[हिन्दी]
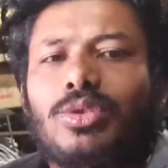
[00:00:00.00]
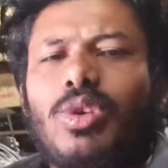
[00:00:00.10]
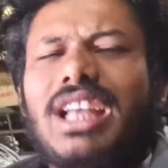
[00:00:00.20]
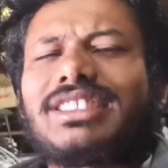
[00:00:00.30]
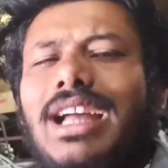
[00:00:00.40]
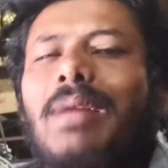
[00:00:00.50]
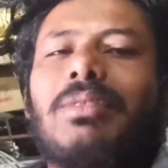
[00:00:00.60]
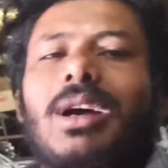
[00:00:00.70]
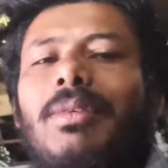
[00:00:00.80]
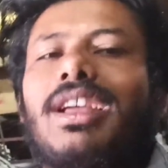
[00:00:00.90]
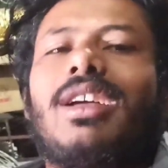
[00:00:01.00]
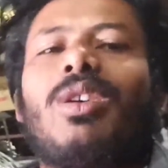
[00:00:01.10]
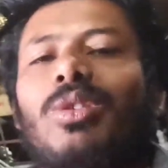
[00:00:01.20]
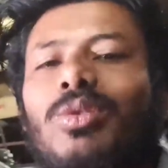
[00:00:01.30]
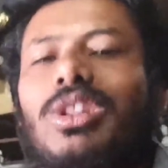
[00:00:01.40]
तो आज काम कम है
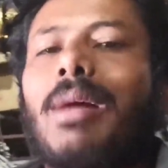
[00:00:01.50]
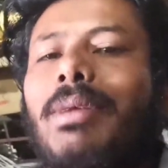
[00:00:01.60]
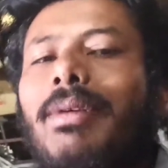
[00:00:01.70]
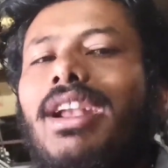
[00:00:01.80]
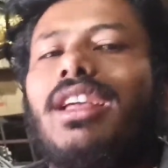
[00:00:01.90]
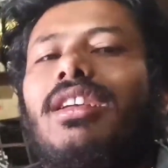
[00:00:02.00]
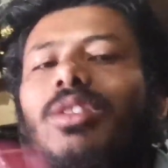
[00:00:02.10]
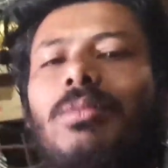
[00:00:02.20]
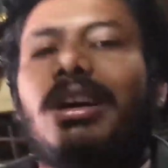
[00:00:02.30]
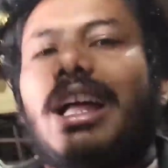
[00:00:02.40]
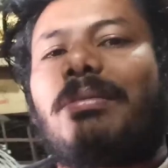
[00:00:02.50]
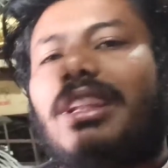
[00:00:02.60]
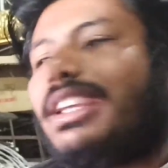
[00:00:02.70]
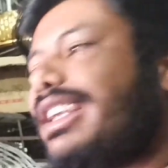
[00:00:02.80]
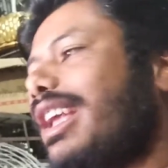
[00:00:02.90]
और गोदाम में बैठे हैं और मंगाए
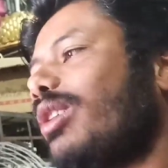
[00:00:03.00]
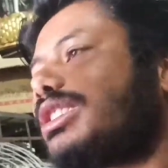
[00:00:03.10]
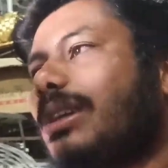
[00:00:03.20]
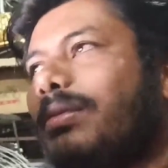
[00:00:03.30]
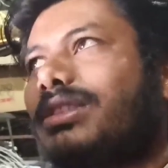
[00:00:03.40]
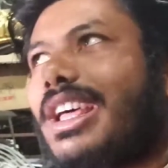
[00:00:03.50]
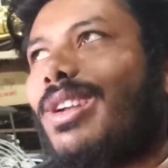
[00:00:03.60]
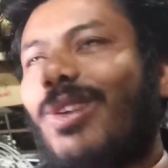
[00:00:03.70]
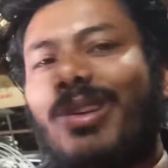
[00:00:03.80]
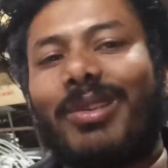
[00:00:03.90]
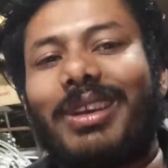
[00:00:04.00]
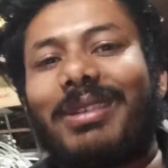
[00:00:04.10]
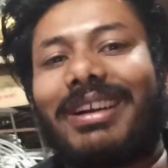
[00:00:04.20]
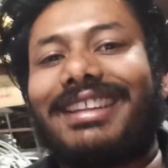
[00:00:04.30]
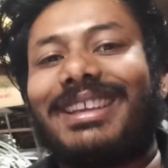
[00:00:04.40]
अपने लिए केक और सब साले लोंडो के
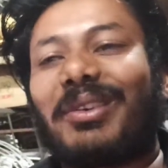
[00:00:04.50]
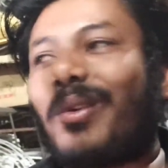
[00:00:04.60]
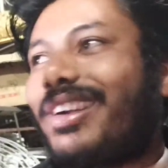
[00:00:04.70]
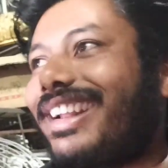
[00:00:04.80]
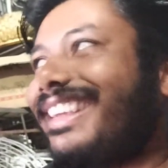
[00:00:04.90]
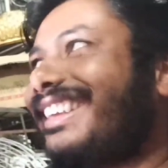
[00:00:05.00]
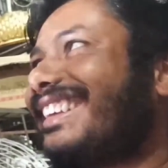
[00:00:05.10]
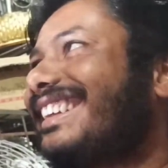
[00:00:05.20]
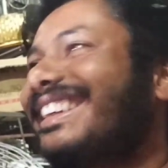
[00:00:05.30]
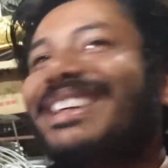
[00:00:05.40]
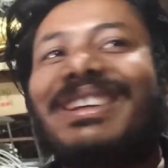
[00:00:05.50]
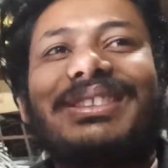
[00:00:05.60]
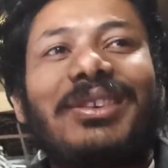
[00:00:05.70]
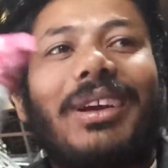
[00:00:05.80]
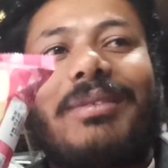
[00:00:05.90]
लिए मंगा दिया कोल्ड ड्रिंक
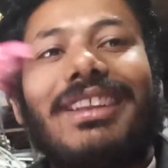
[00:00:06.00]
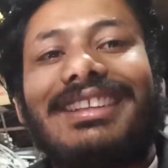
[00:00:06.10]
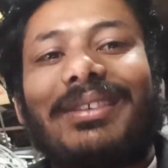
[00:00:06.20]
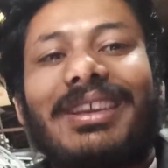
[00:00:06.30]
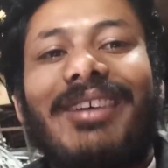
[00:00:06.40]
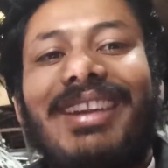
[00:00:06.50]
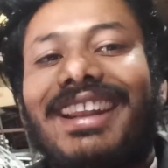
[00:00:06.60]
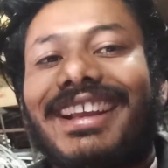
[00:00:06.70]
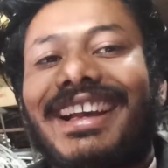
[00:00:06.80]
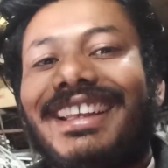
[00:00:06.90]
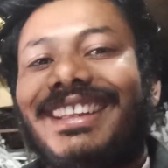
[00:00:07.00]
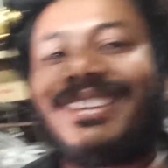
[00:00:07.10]
जो कभी नहीं सब यहाँ बैठे हैं खाली